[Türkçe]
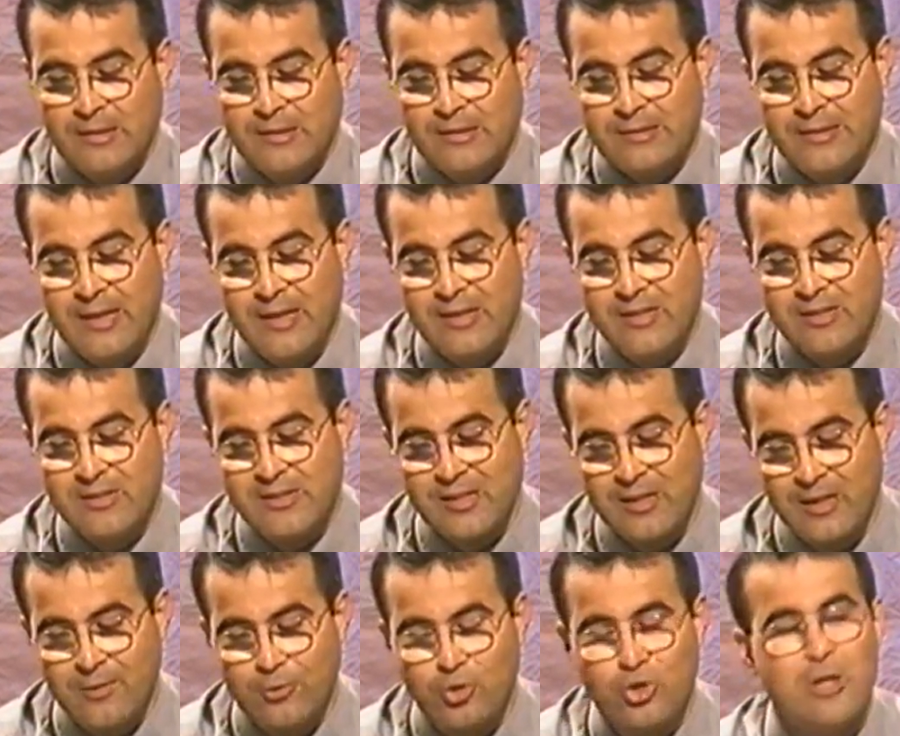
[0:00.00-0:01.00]
Yalnız
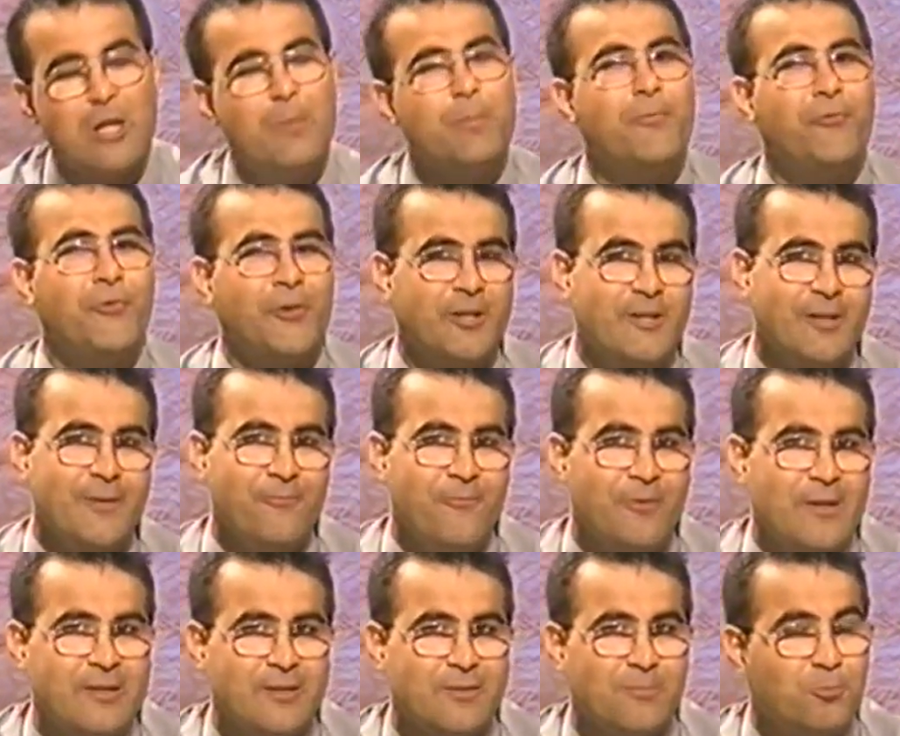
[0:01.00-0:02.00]
sana şöyle bir fikrim
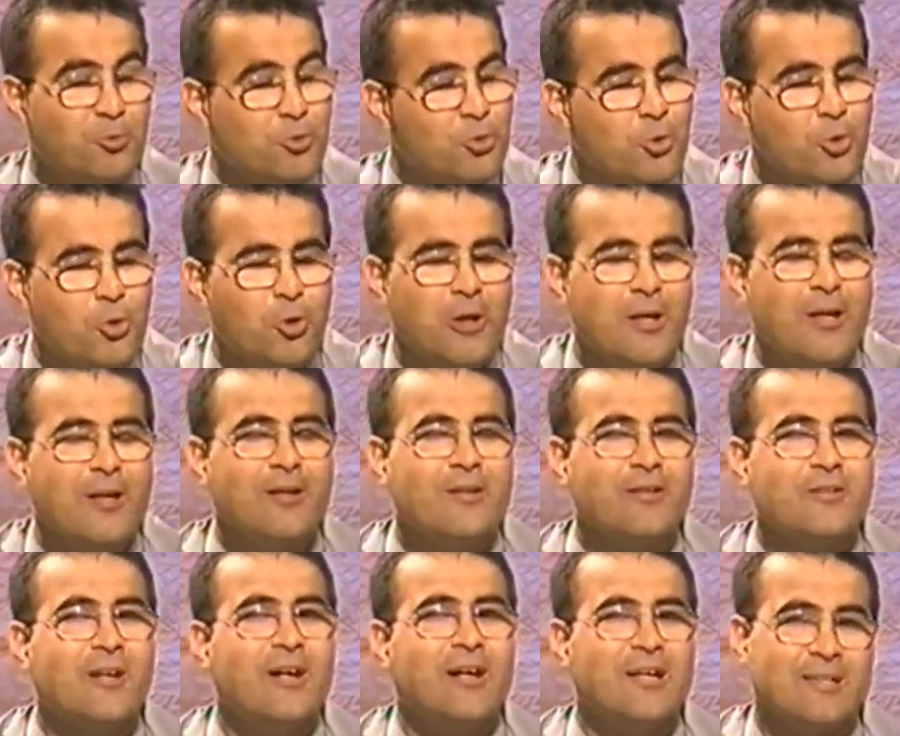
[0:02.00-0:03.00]
var. Bunu uygula
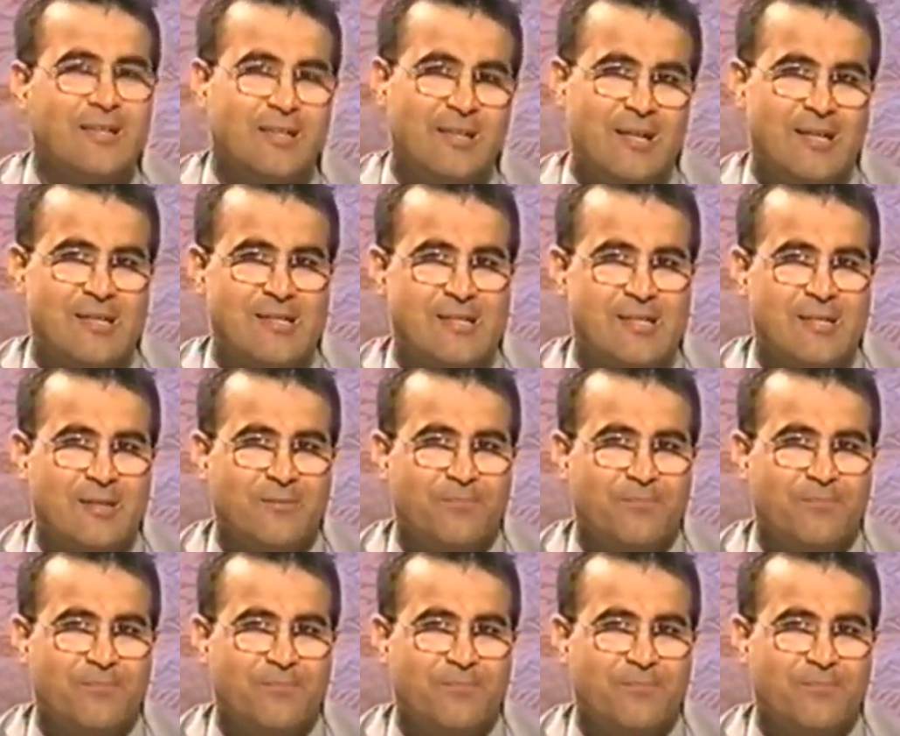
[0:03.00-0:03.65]
rahat edersin.